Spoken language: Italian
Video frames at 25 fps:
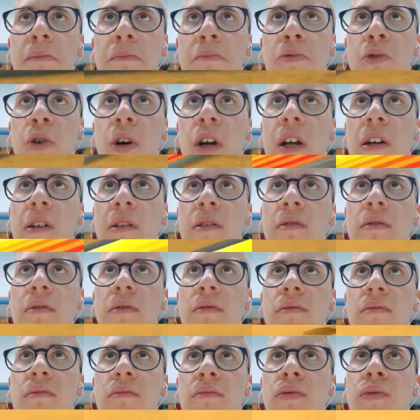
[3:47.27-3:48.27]
Buona,
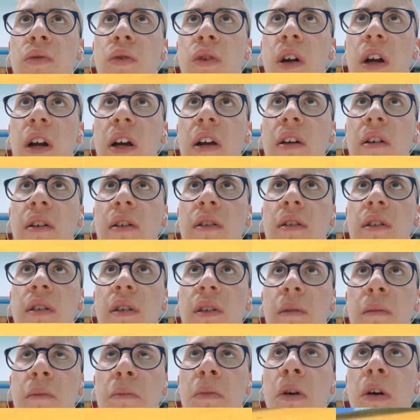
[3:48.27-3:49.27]
buona.
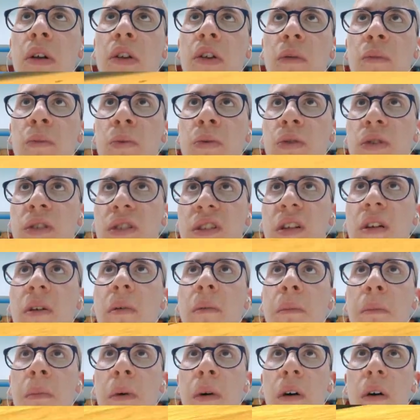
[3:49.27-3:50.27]
Molto boost,
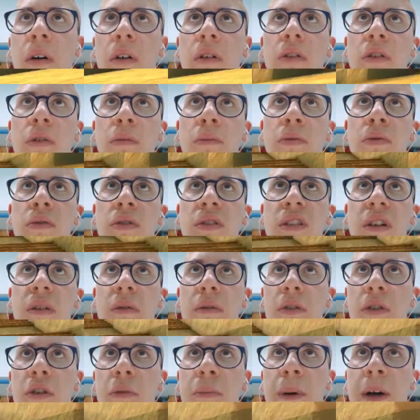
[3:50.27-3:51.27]
molto boost a
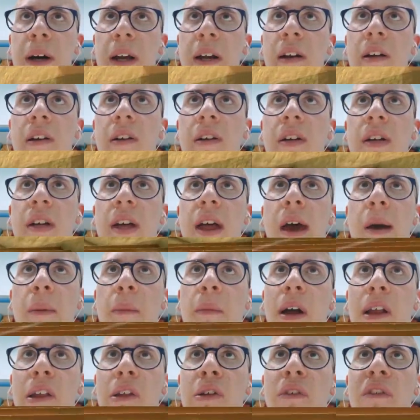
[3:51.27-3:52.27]
quanto pare. E a
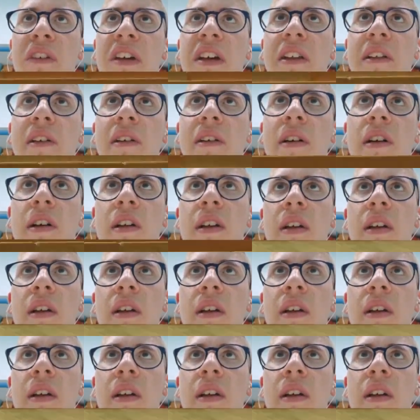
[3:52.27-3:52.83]
quanto vedo.